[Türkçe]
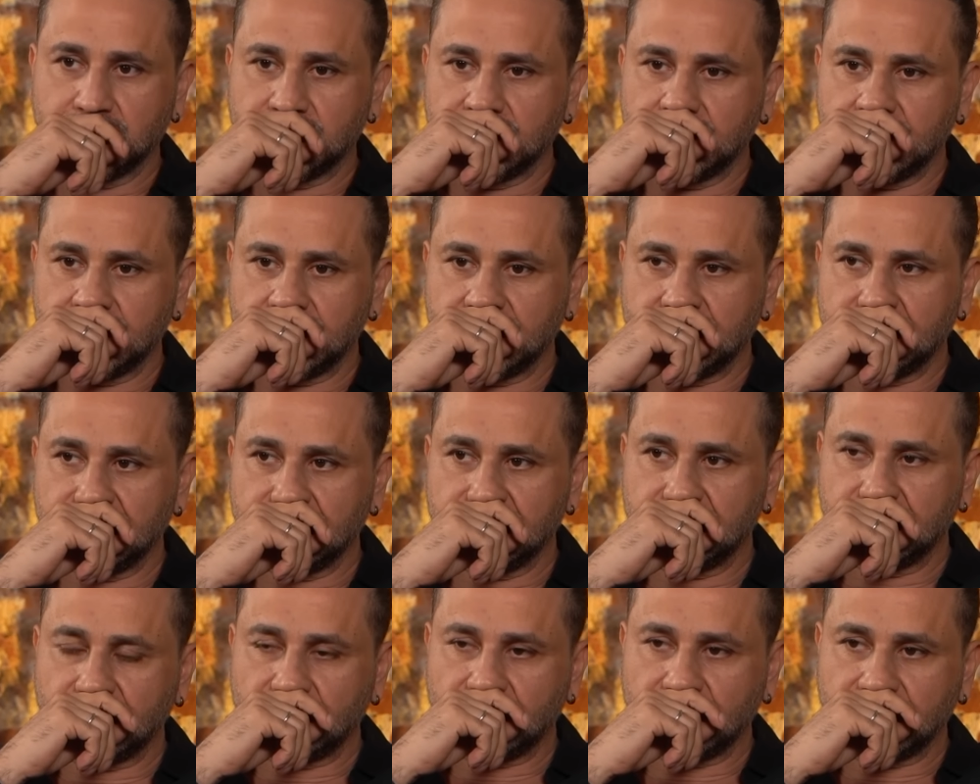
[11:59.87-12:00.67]

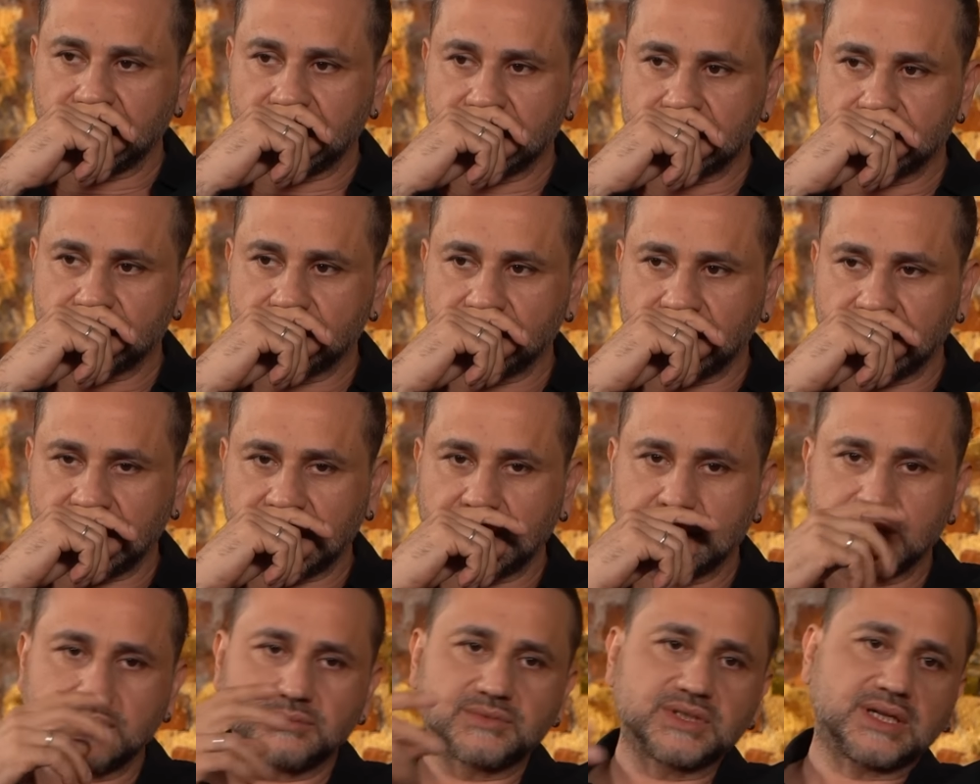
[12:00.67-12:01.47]
E, ondan sonra
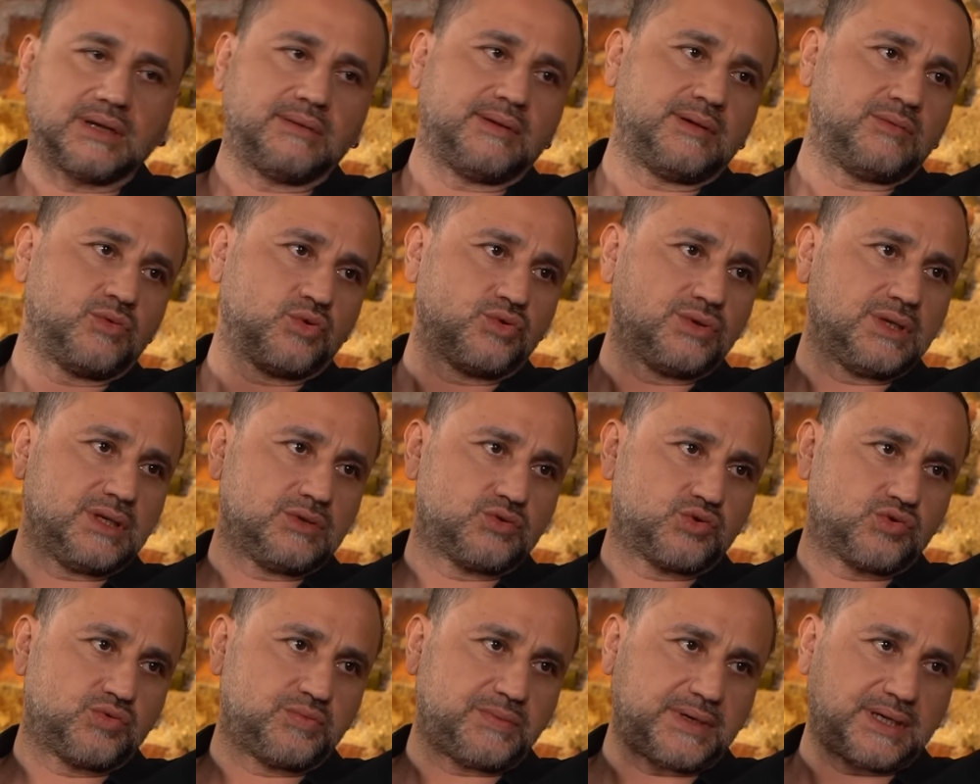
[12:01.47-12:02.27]
Aa, dedim tamam okey
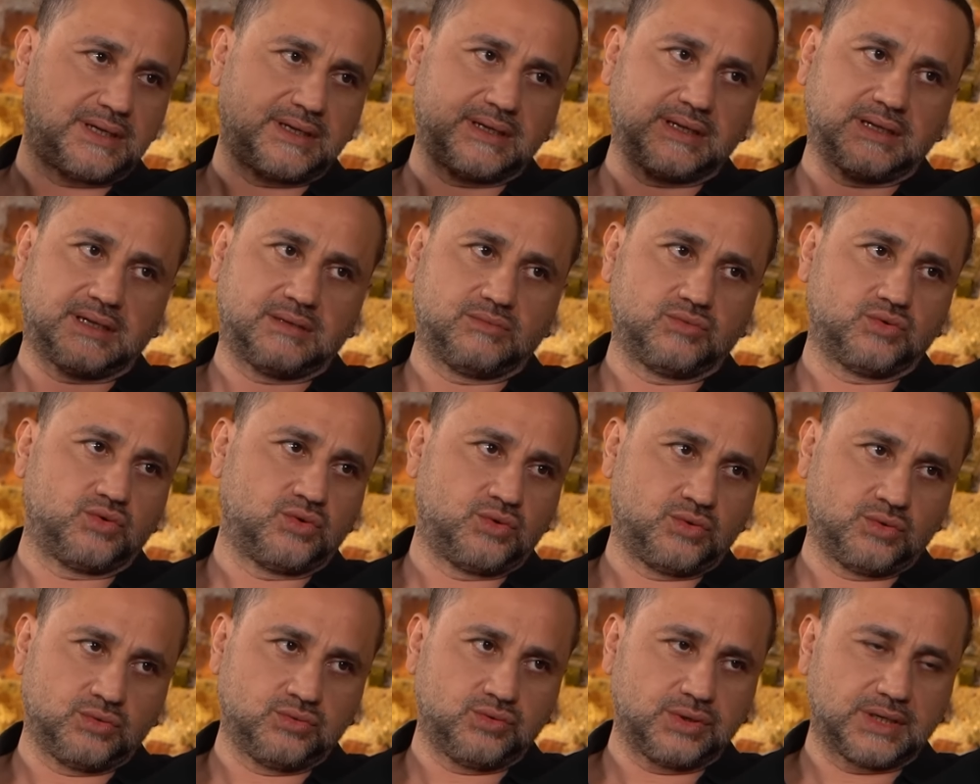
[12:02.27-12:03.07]
süper ya bu
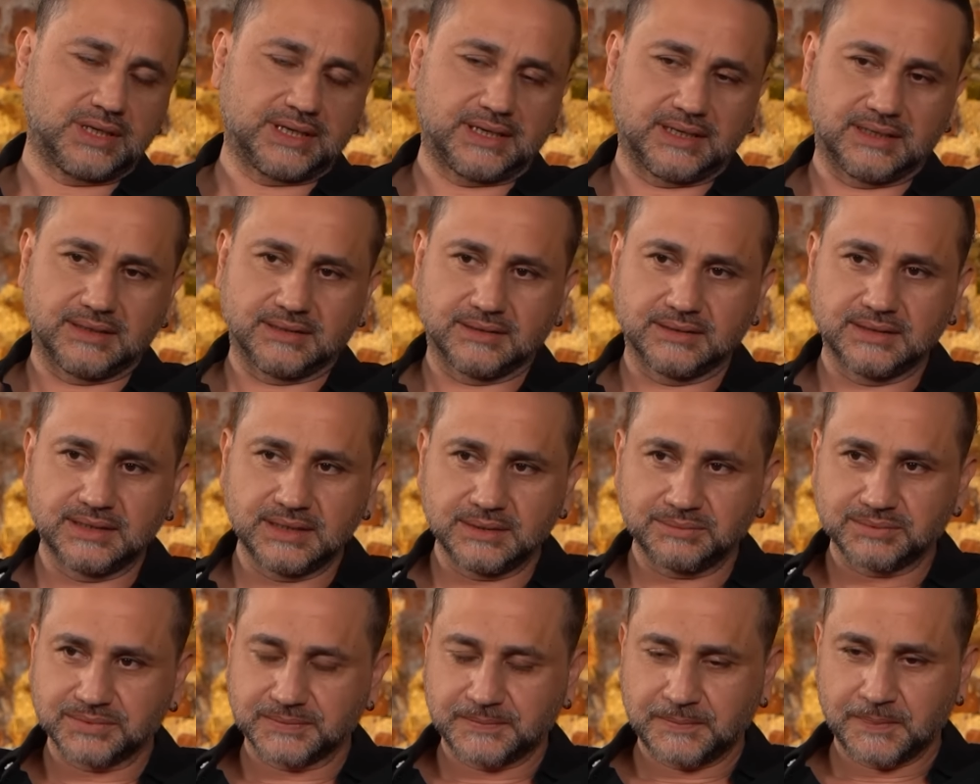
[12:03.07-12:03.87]
oldu yani
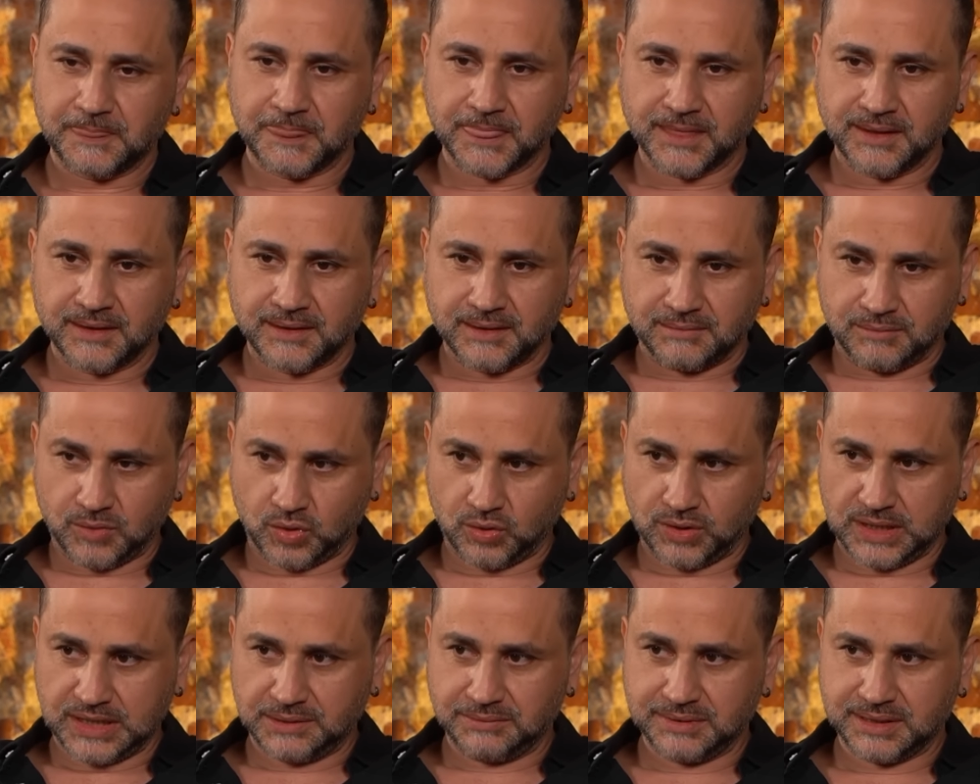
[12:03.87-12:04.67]
deyip
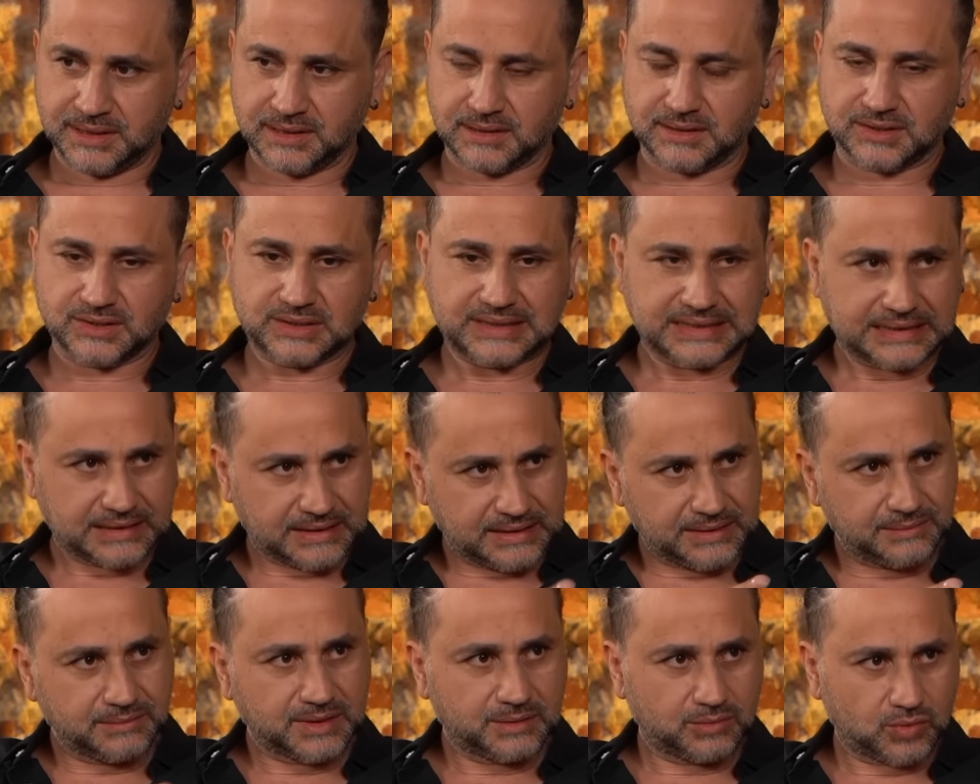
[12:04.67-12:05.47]
böyle bir işte
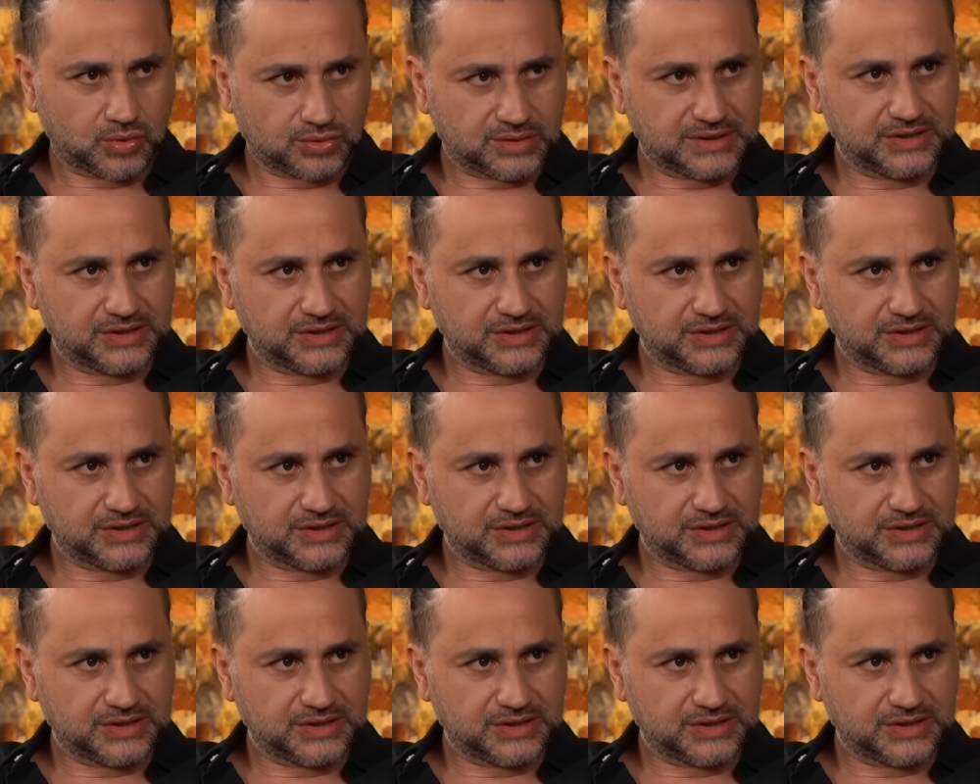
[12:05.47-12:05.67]
dediğim gibi o